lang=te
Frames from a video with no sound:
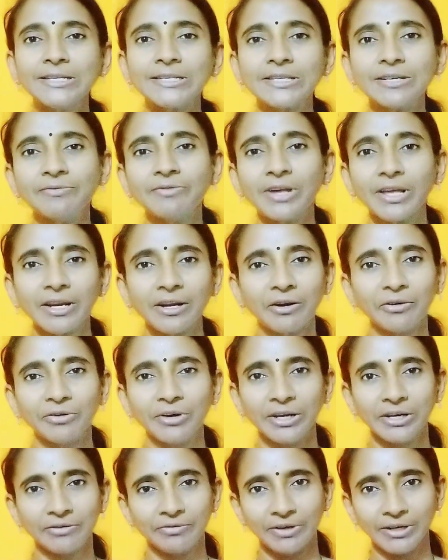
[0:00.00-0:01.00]
సివియర్గా
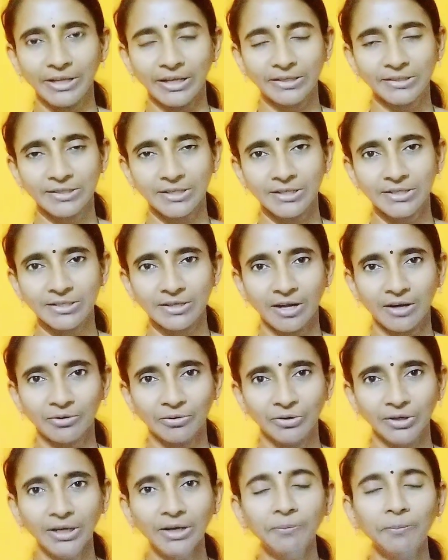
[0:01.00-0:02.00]
ఉండేటువంటి ఎక్సర్సైజ్
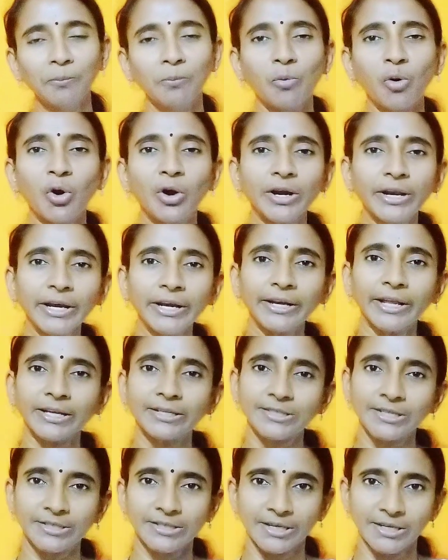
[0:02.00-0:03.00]
కాకుండా మోడరేట్
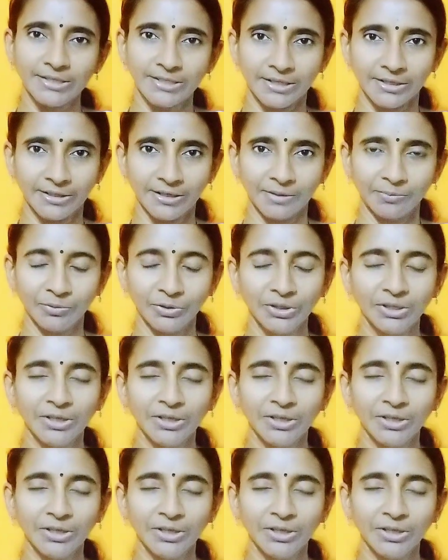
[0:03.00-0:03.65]
ఎక్సర్సైజ్ అంటాం